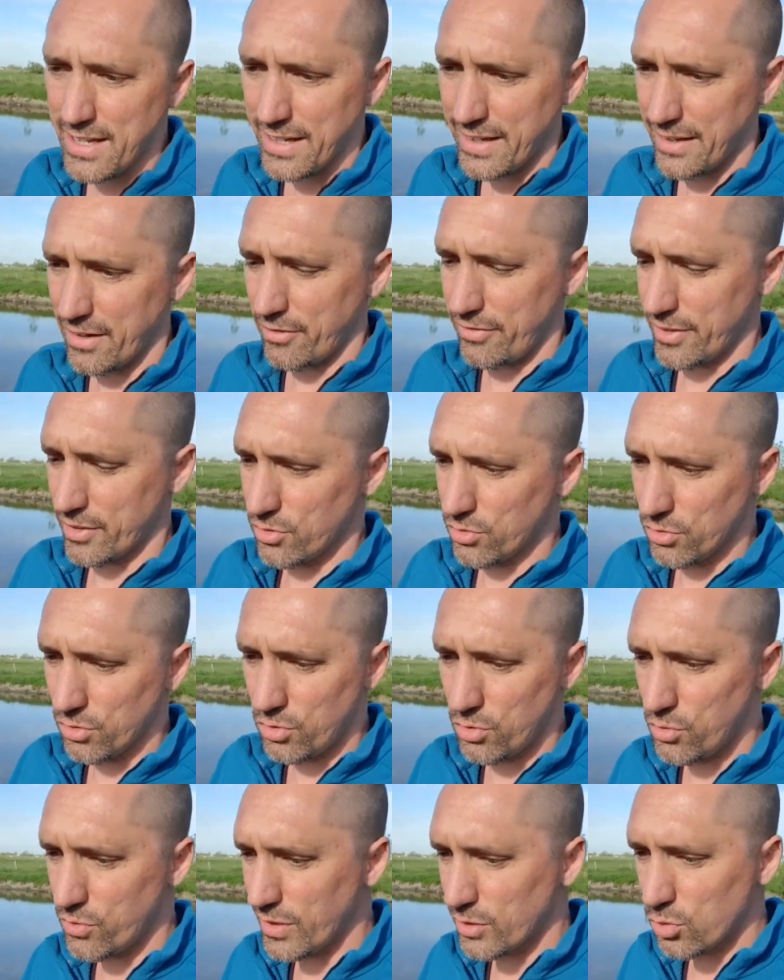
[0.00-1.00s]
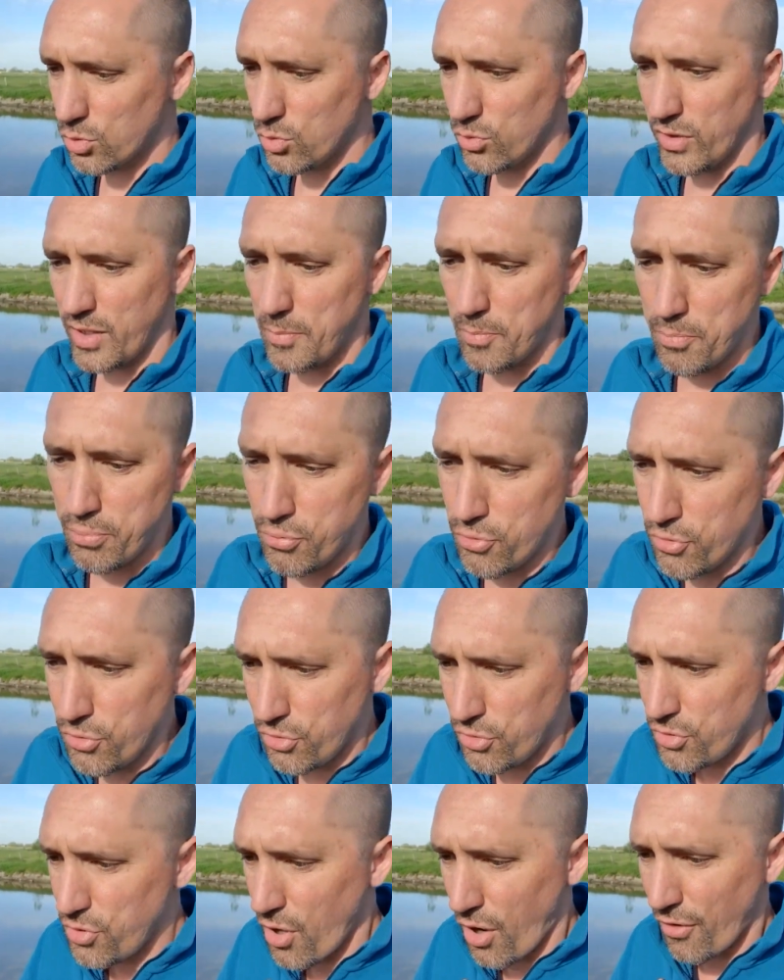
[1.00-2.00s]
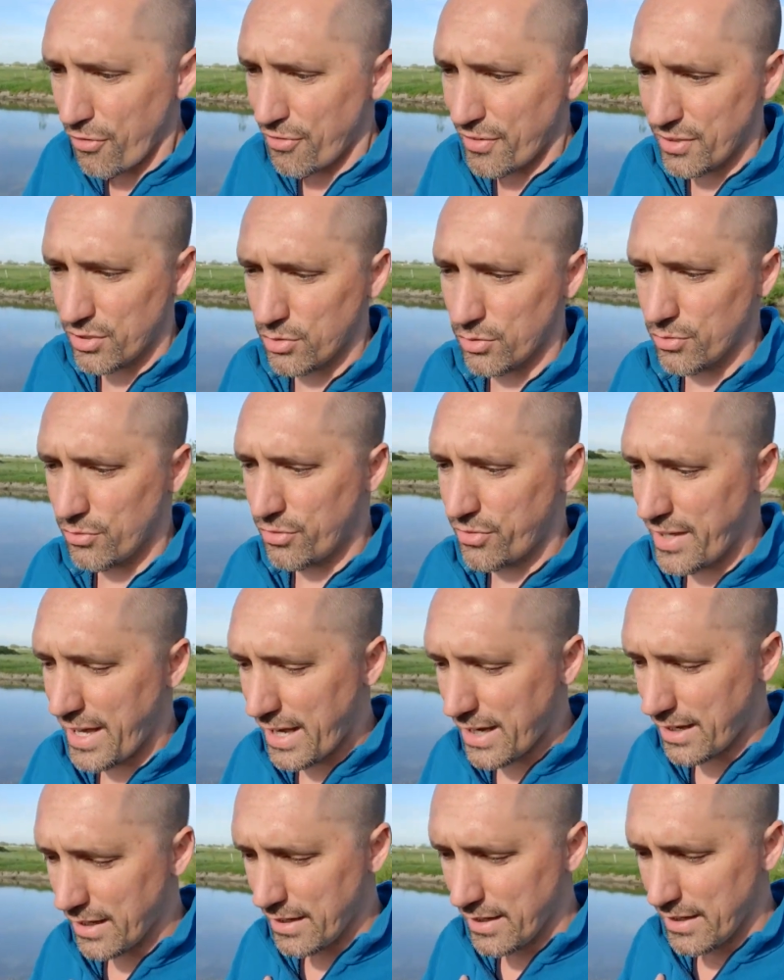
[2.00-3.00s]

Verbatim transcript: et en fin de compte, tu vas trouver plusieurs façons de faire